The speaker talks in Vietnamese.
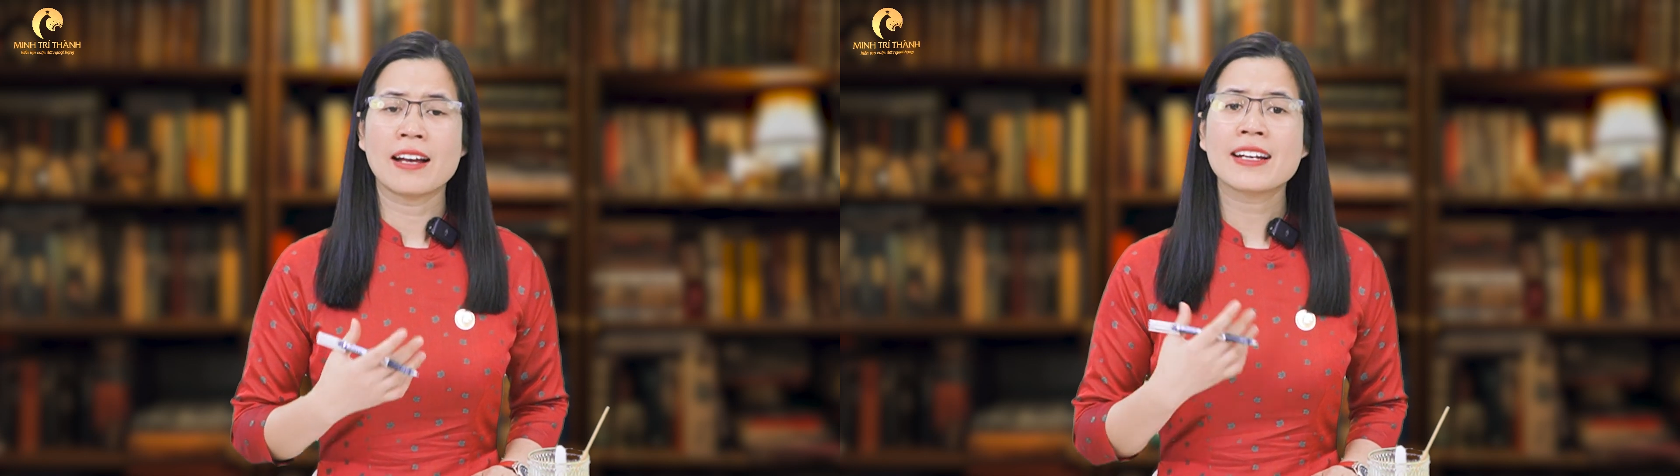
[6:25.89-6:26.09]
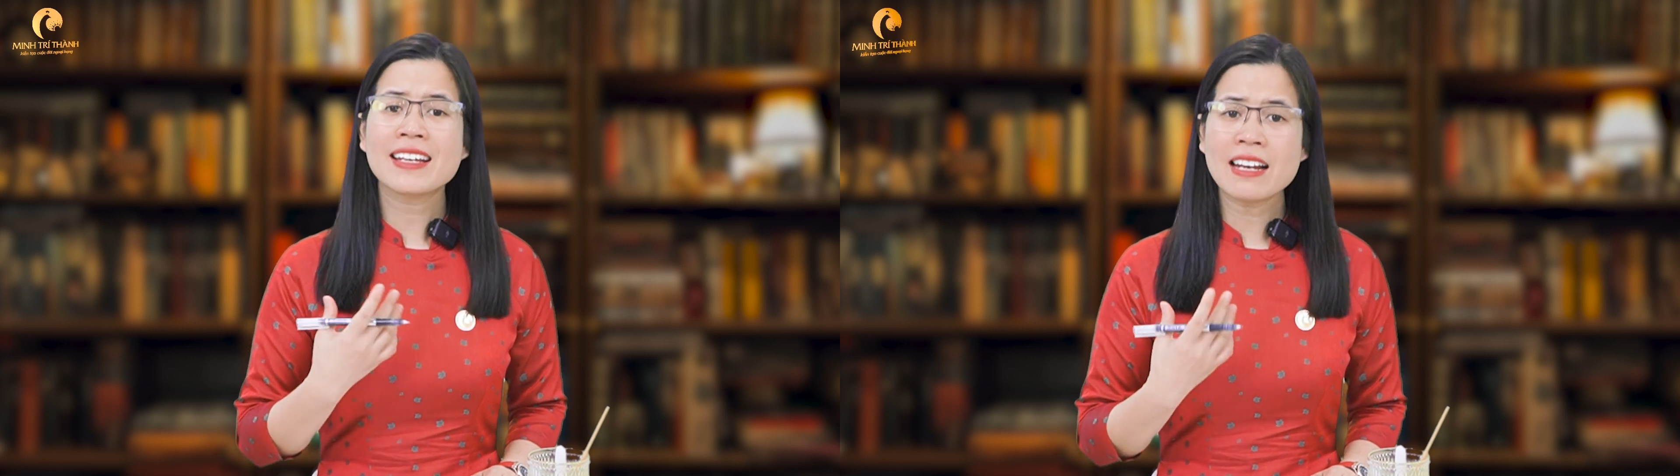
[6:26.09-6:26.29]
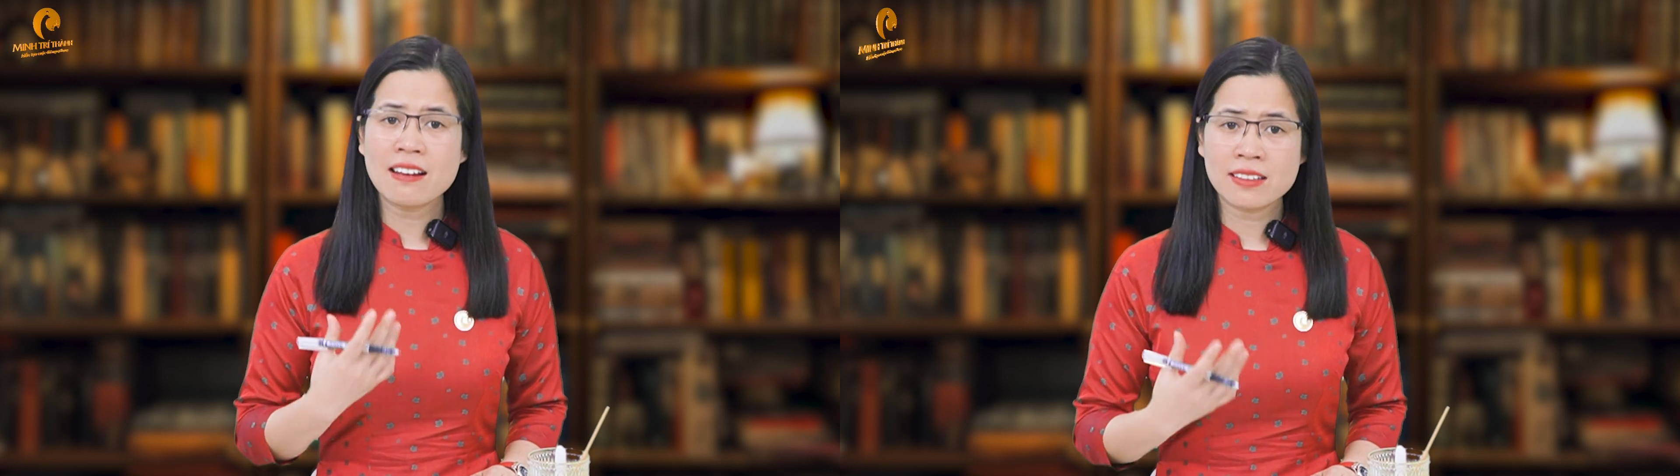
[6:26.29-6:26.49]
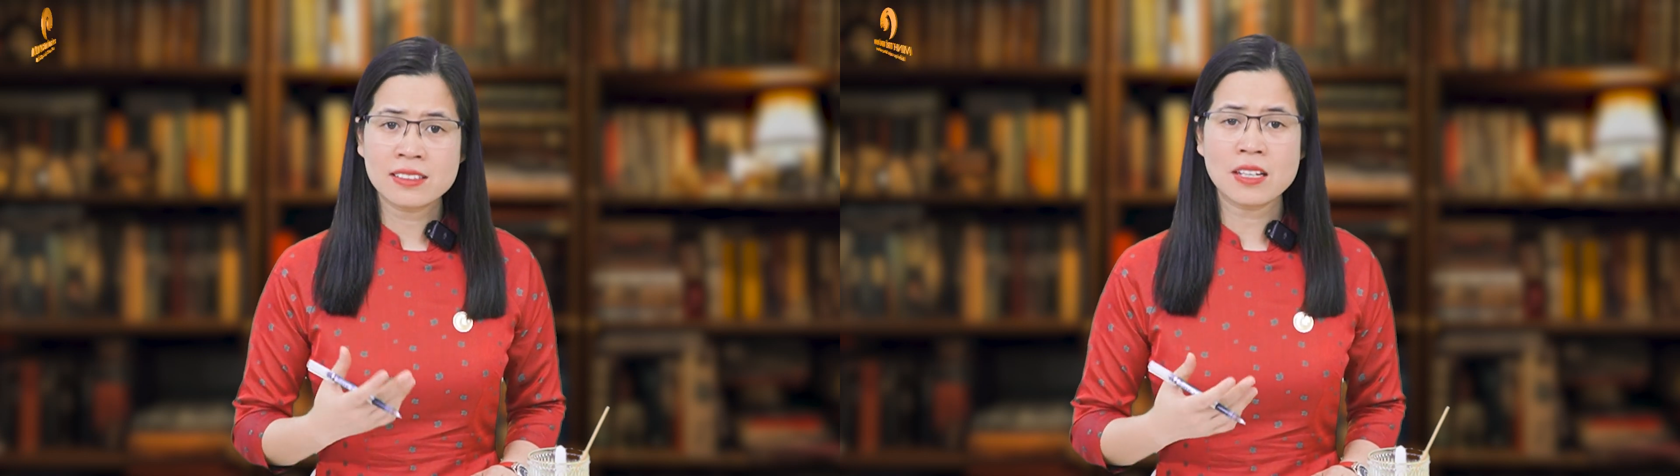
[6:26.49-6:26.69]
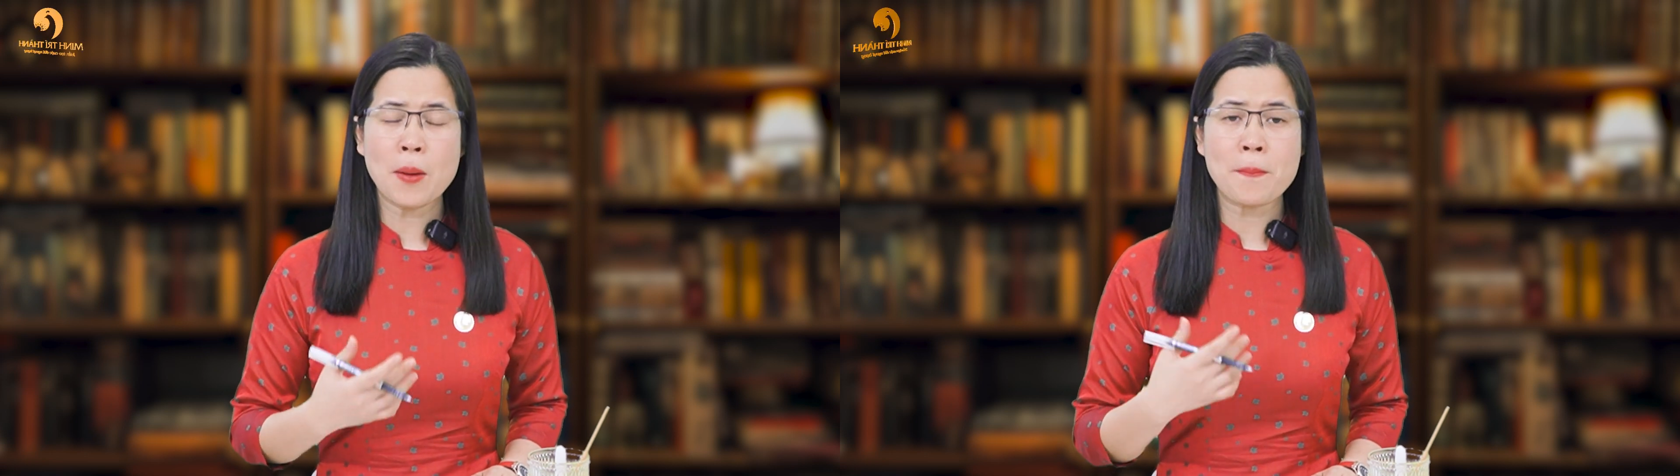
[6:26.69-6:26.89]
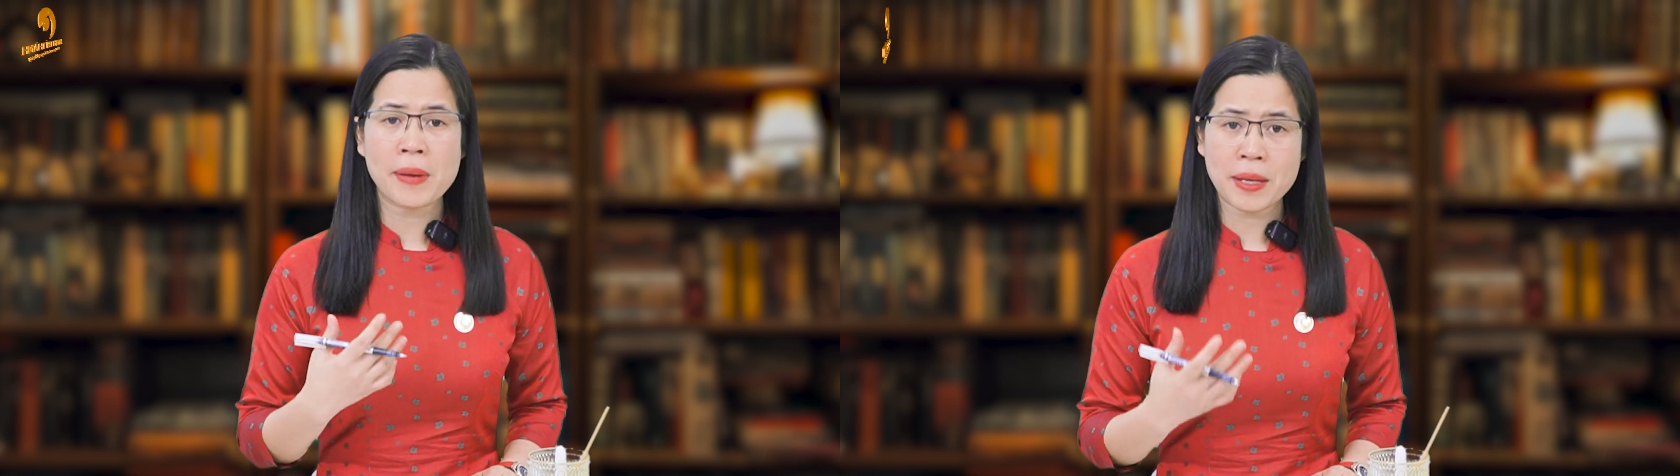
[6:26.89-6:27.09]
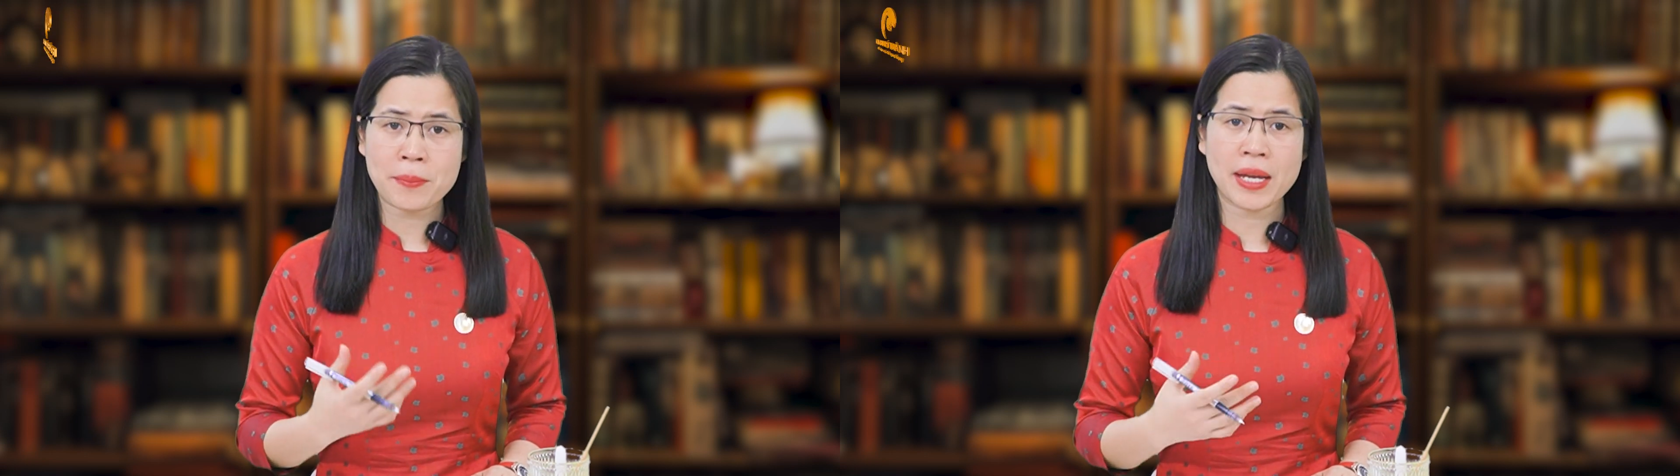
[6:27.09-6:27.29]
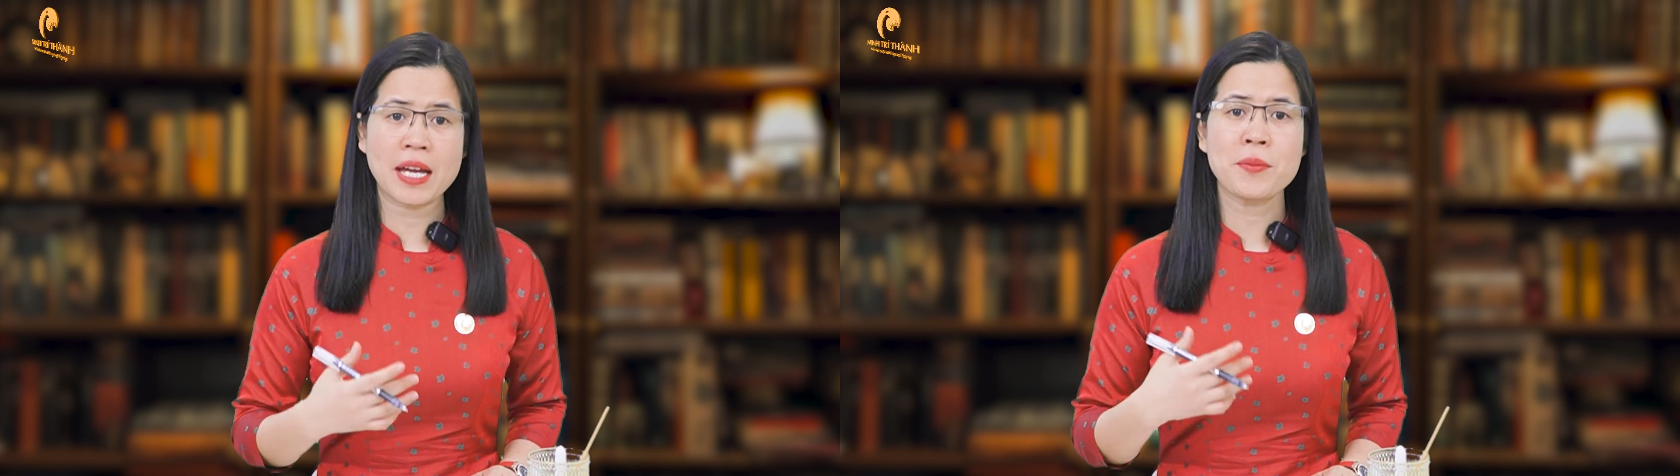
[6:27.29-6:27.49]
nghĩ lớn
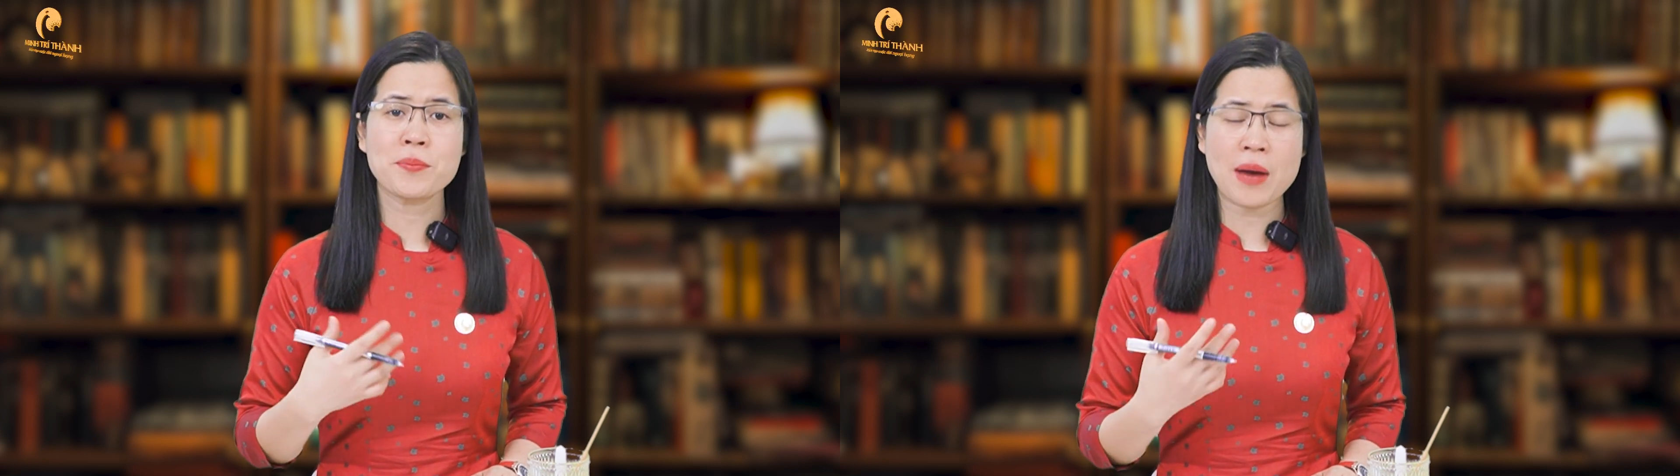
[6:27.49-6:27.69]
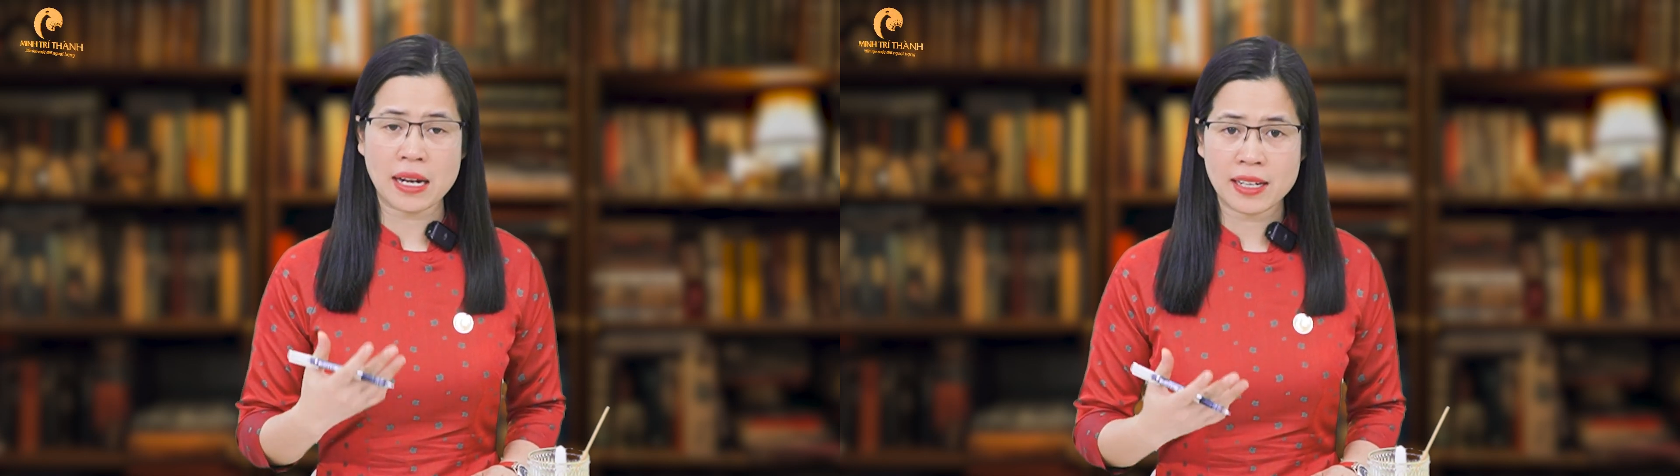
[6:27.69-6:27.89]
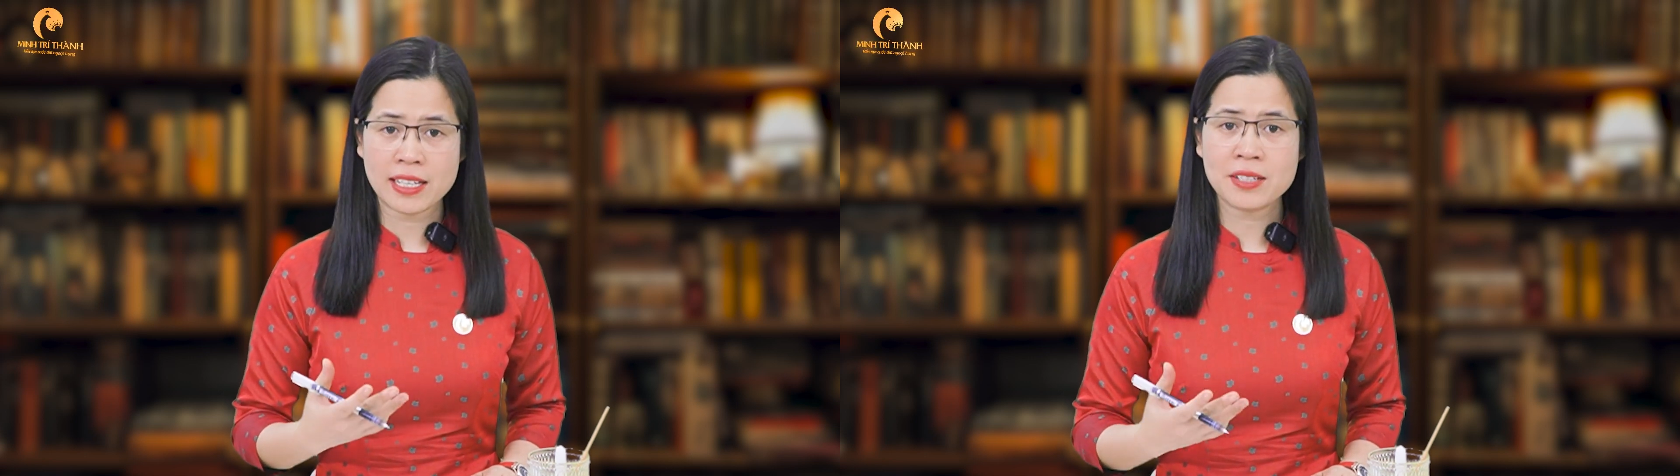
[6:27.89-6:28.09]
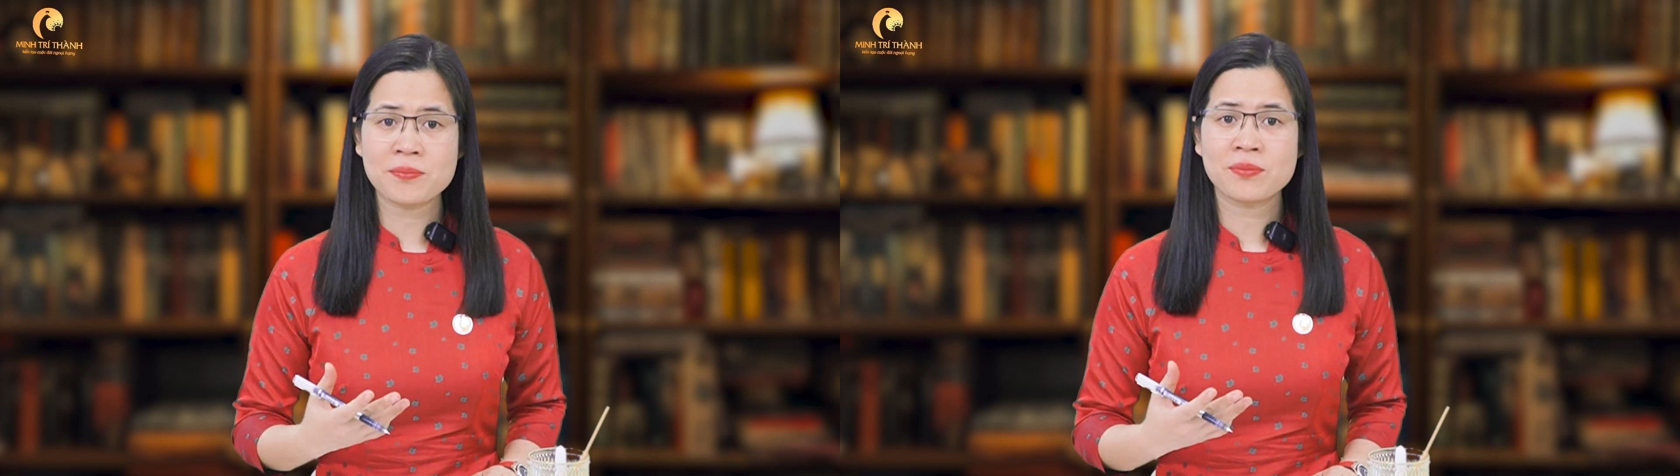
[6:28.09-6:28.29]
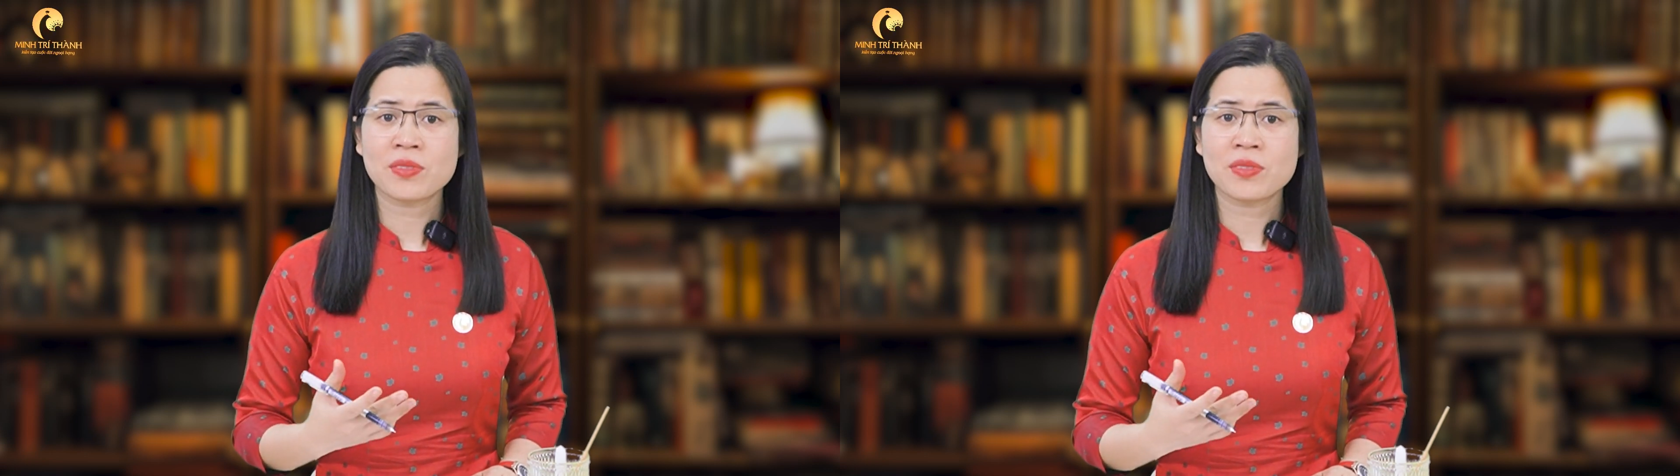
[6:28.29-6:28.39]
mạnh mẽ bản lĩnh